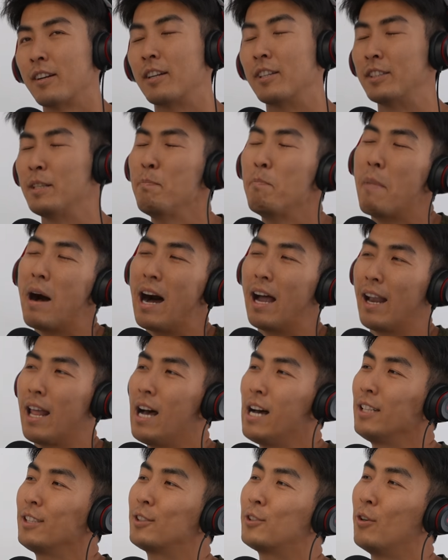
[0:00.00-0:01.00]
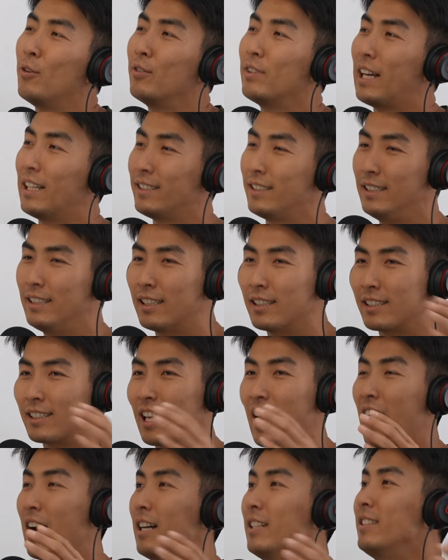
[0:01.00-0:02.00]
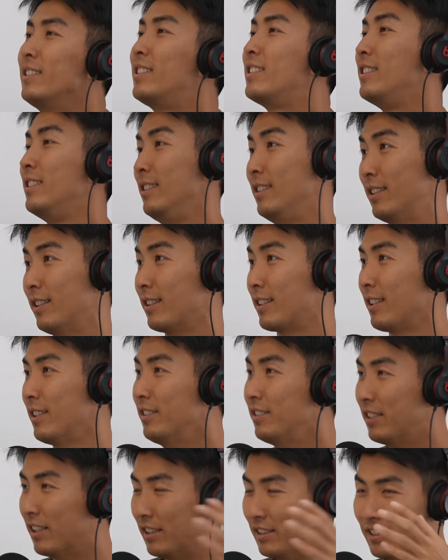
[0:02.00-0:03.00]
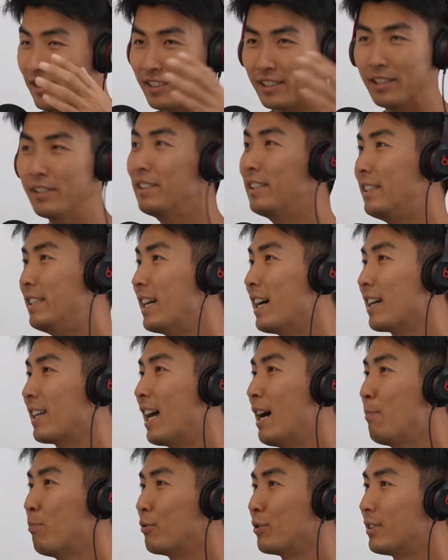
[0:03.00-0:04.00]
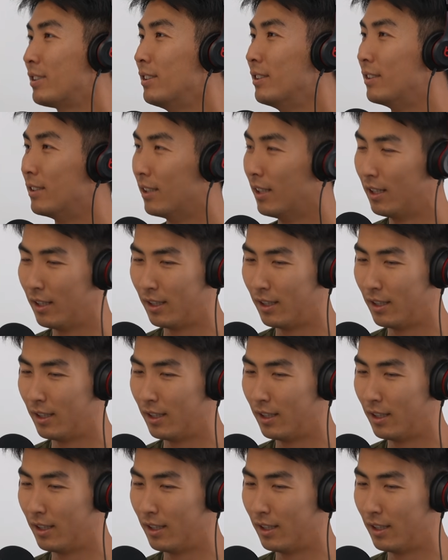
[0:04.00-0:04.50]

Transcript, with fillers: 可是马拉松它是一个长期的，跟人生一样，它不是